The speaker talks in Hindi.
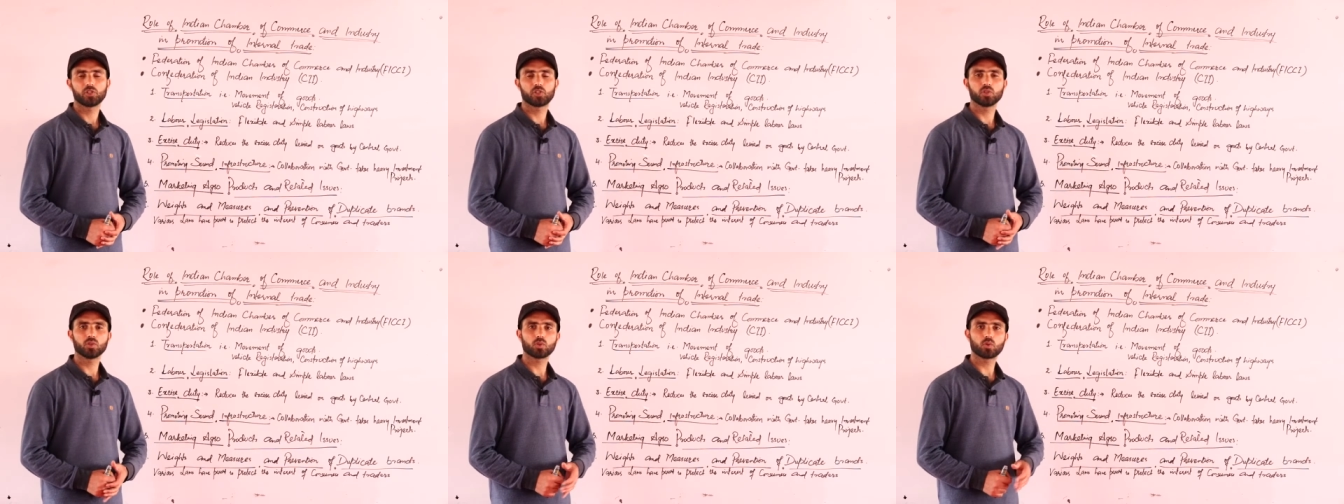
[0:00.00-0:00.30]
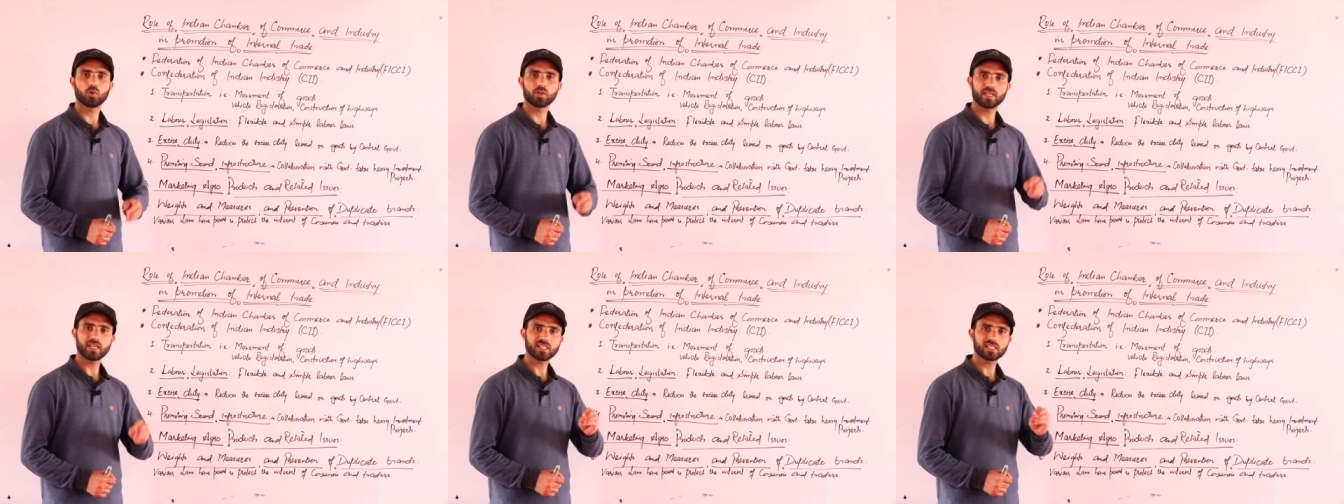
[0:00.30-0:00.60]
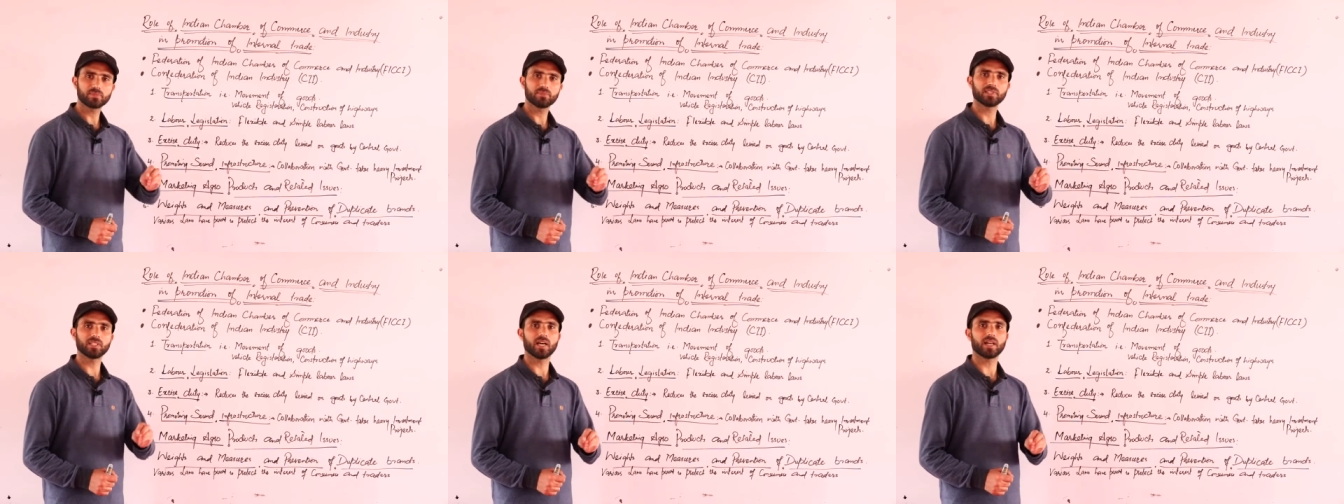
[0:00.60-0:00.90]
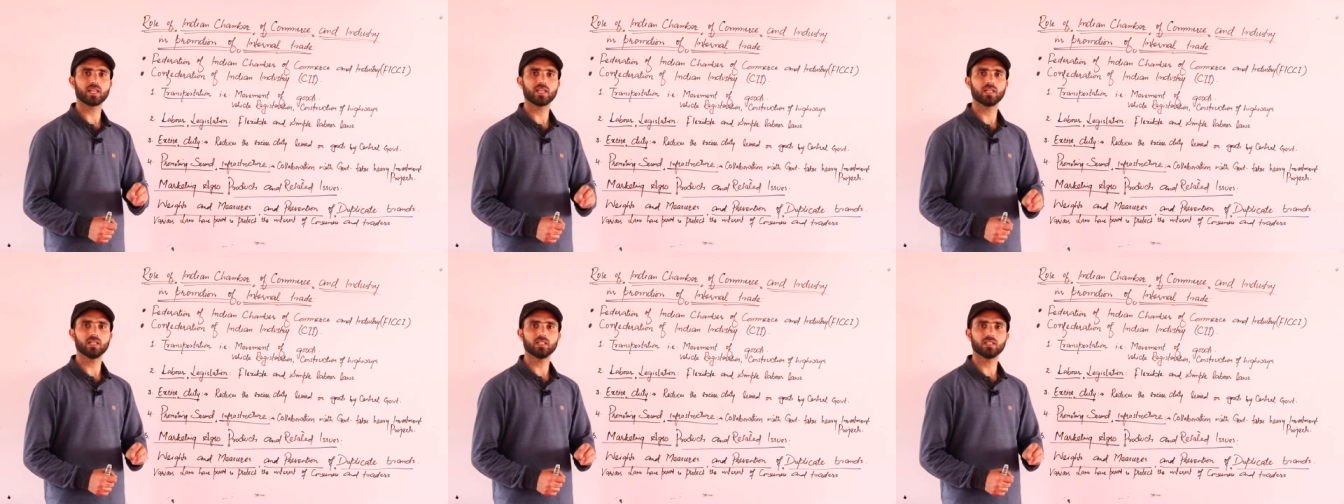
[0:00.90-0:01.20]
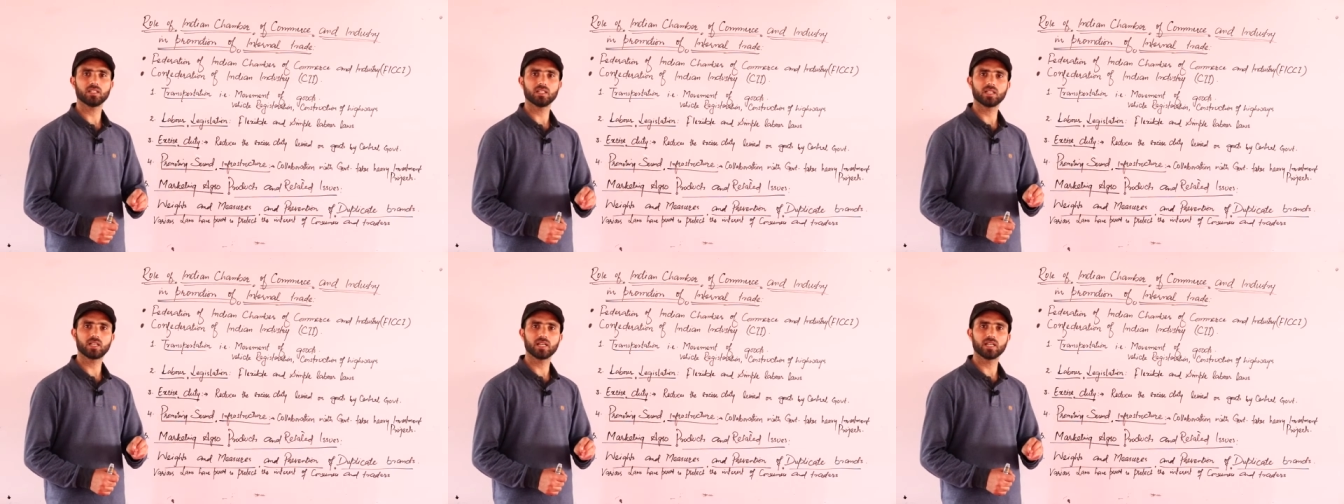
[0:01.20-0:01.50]
जिनको ये
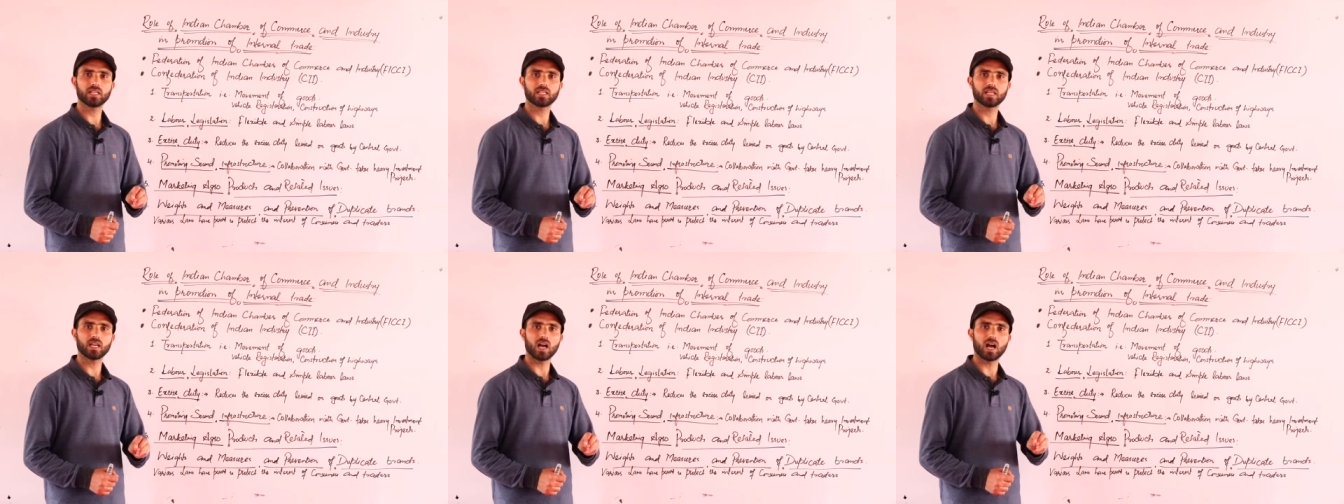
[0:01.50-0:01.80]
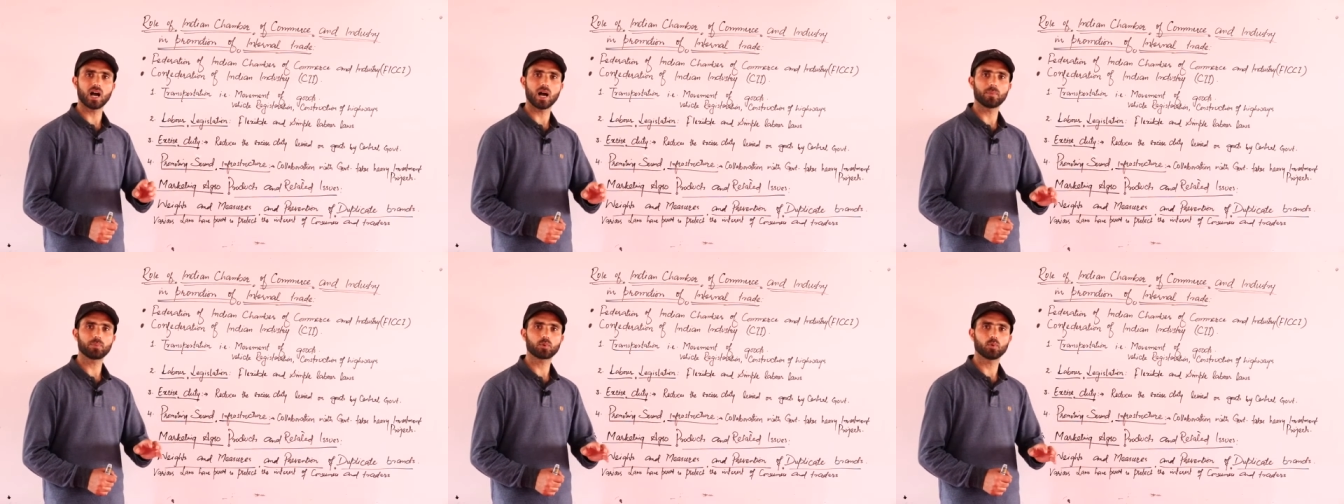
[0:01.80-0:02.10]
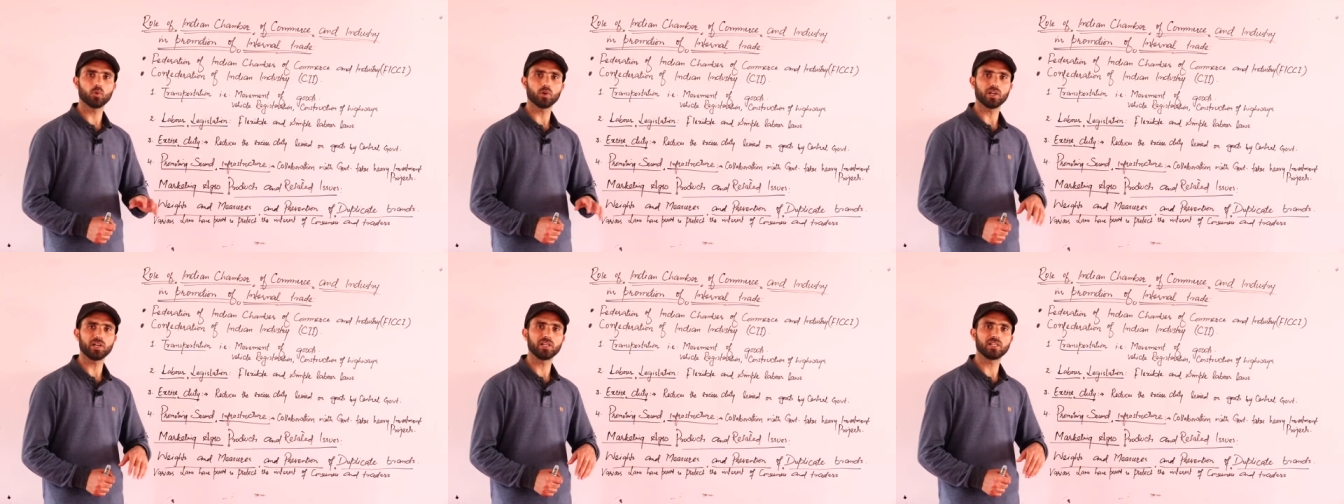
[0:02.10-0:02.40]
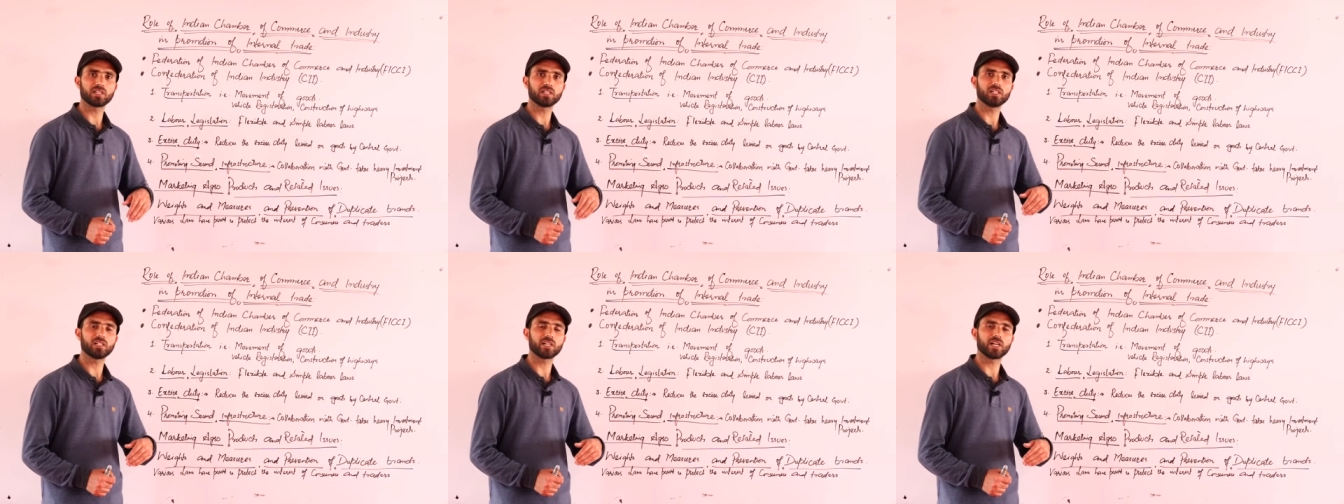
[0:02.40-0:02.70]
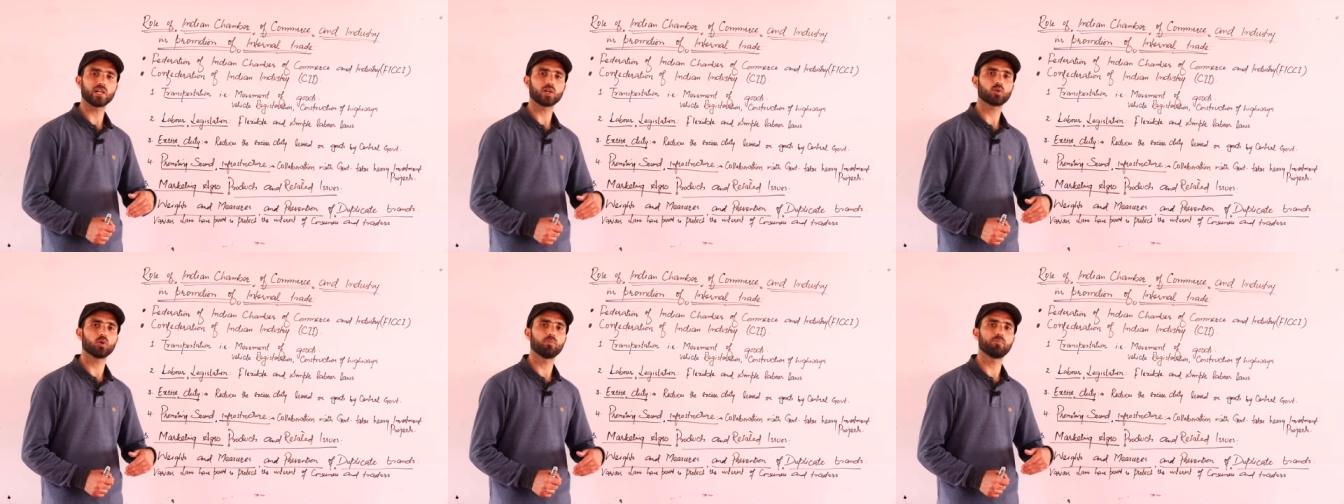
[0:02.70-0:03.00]
जिम्मेदारी दी गई कि आपको इंटर
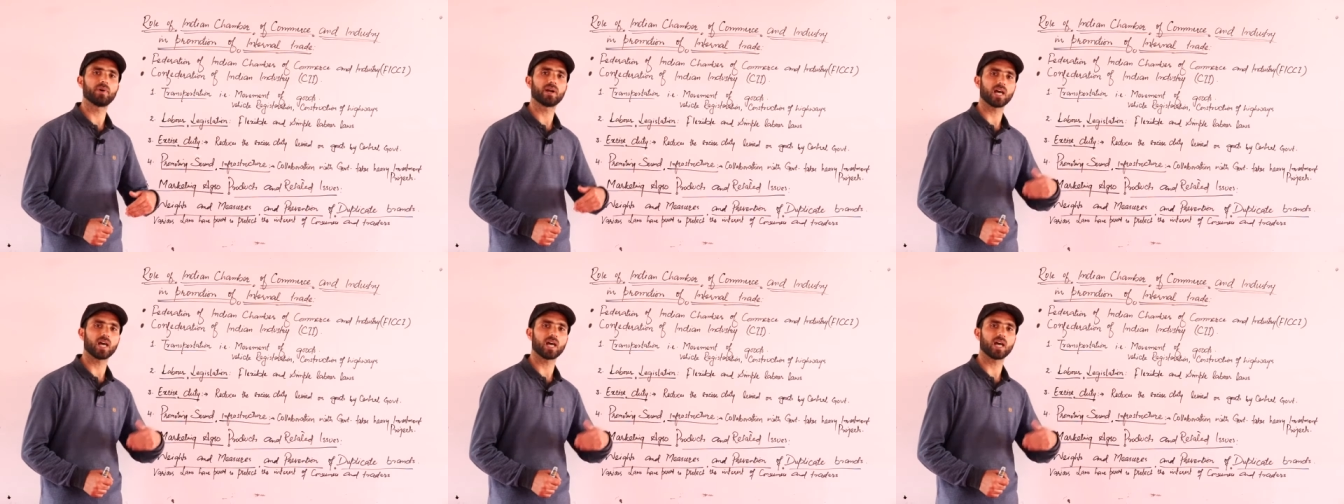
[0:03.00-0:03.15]
ट्रेड को